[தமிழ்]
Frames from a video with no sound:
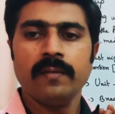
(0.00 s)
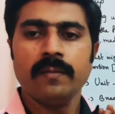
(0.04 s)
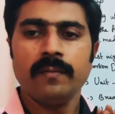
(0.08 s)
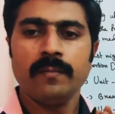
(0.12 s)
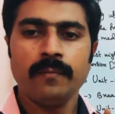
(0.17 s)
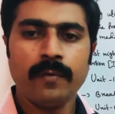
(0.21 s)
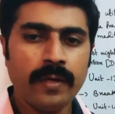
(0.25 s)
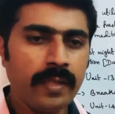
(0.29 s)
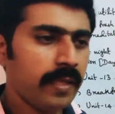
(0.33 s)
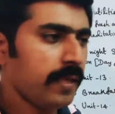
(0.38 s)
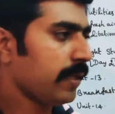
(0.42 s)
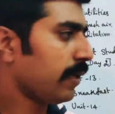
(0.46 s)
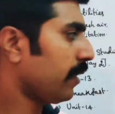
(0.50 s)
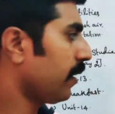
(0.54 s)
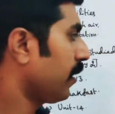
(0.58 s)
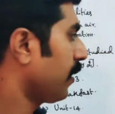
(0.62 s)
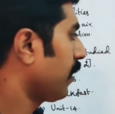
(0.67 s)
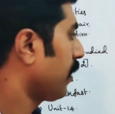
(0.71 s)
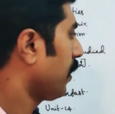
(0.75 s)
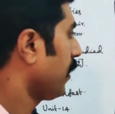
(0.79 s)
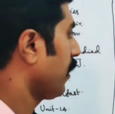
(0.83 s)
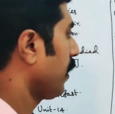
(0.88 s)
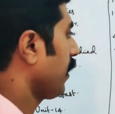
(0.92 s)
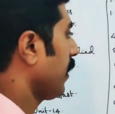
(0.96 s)

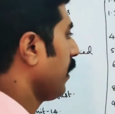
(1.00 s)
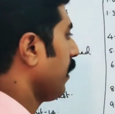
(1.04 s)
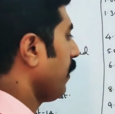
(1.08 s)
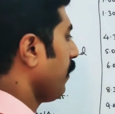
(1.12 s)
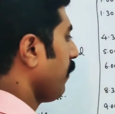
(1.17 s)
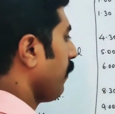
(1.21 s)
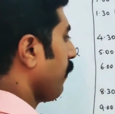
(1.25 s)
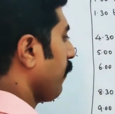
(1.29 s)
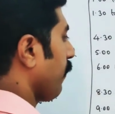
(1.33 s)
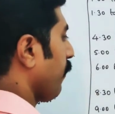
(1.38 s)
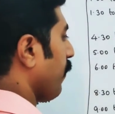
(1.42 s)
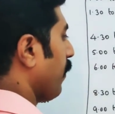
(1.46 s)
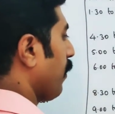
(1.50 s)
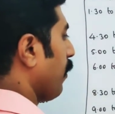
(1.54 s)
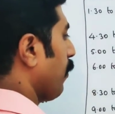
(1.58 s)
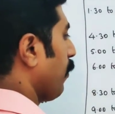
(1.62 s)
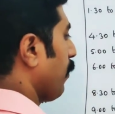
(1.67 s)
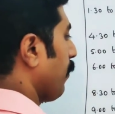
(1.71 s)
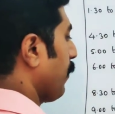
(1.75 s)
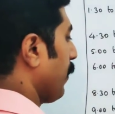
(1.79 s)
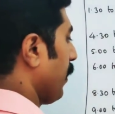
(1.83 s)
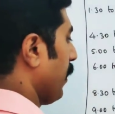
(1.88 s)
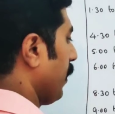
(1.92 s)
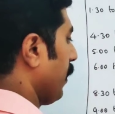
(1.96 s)
முடிக்கிறதுக்காக ஃபாலோ
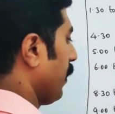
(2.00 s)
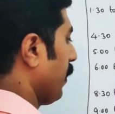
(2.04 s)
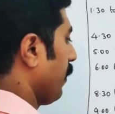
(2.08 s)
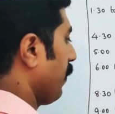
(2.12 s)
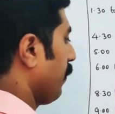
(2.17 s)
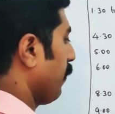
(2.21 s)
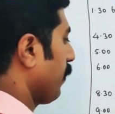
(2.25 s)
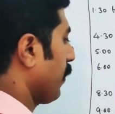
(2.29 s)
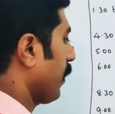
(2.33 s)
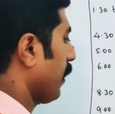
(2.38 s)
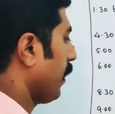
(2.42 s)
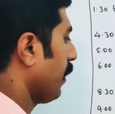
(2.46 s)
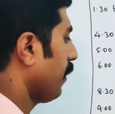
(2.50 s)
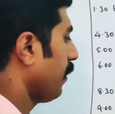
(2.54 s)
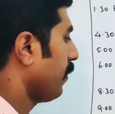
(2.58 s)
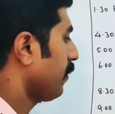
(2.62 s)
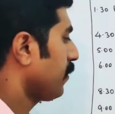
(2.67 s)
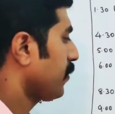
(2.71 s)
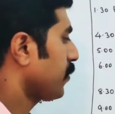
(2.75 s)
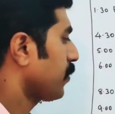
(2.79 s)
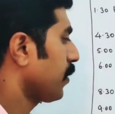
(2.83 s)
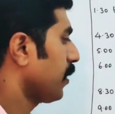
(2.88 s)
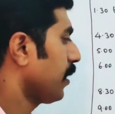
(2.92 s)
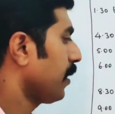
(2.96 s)
பண்ணுங்க ஓகே
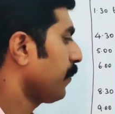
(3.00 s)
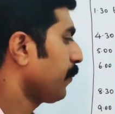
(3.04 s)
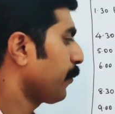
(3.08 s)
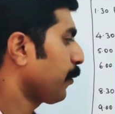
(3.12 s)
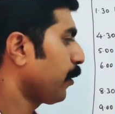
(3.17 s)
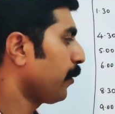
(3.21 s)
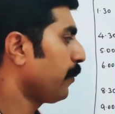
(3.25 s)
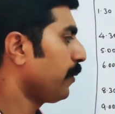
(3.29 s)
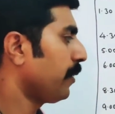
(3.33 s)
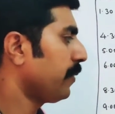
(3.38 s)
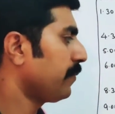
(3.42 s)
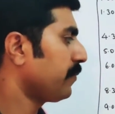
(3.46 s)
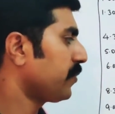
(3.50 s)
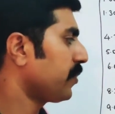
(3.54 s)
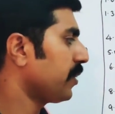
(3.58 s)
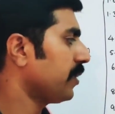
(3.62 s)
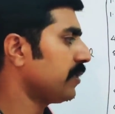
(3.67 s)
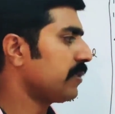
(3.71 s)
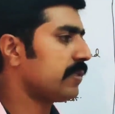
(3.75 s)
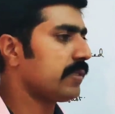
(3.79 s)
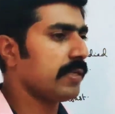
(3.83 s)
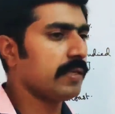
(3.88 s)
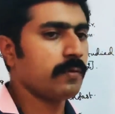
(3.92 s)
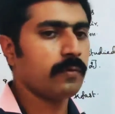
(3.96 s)
ஸோ அதில் ப்ராப்ளம்ஸ்
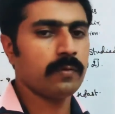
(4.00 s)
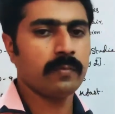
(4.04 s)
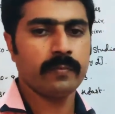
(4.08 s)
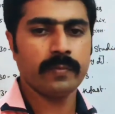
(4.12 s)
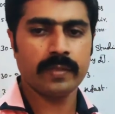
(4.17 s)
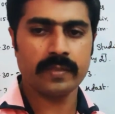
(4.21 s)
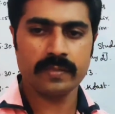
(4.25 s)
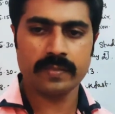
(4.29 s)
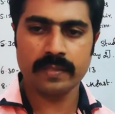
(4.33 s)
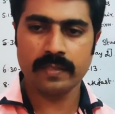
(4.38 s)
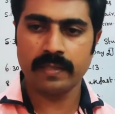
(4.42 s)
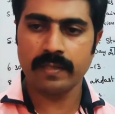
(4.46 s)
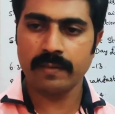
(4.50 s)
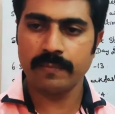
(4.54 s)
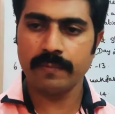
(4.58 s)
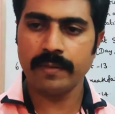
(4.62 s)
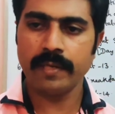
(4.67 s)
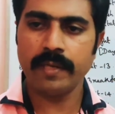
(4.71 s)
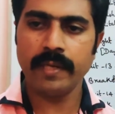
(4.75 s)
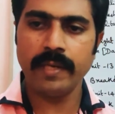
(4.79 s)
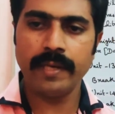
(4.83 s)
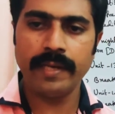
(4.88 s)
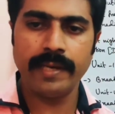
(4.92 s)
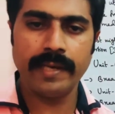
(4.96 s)
இன்சைட் ஒன் மார்க்ஸ் எல்லாமே
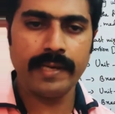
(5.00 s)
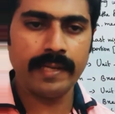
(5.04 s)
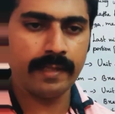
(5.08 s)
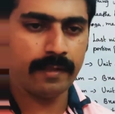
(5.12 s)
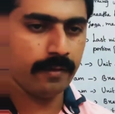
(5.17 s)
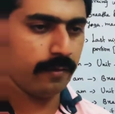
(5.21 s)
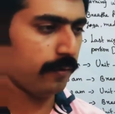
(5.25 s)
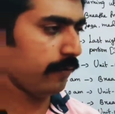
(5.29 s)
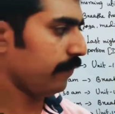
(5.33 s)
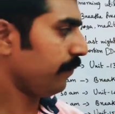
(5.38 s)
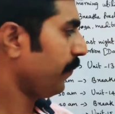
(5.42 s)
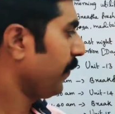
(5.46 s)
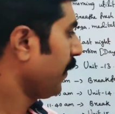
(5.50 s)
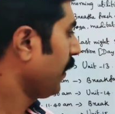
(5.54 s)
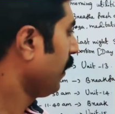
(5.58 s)
ஆட் ஆயிரும்